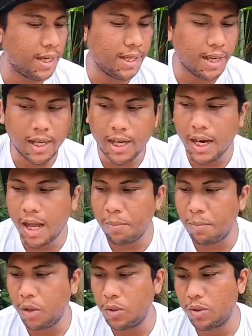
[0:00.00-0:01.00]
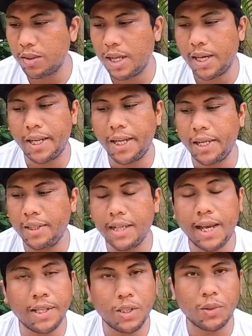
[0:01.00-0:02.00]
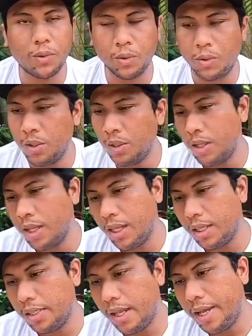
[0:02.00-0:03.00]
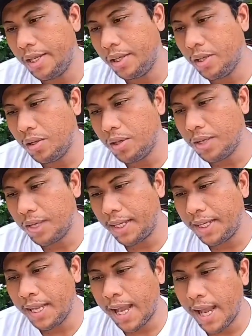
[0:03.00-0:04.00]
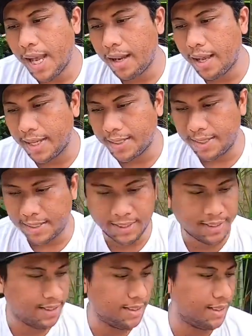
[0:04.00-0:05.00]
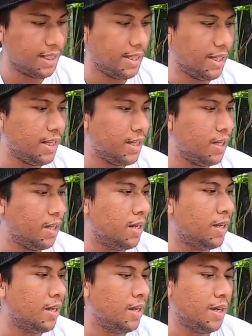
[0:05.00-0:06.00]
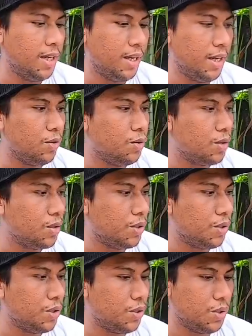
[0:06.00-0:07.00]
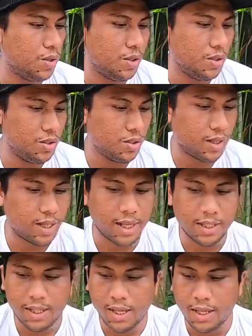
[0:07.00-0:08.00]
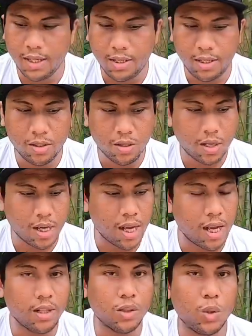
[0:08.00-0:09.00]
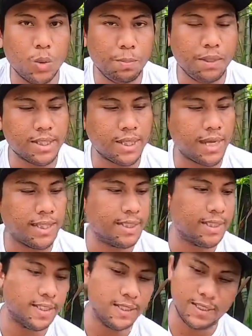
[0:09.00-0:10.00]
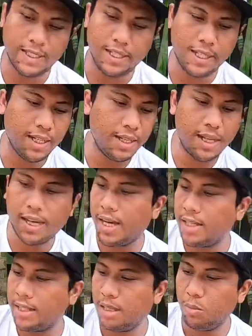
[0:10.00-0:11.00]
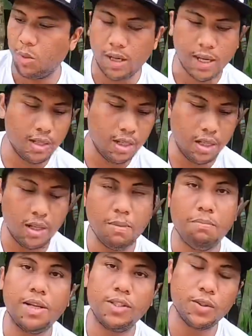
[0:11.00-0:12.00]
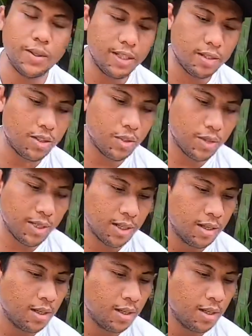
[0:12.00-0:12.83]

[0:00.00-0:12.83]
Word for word: Ini adalah produk dari Daido. Daido Green Hell guys. Jadi ini untuk jorannya ini joran two piece guys. Jadi dia sambungan di bacuin tentunya.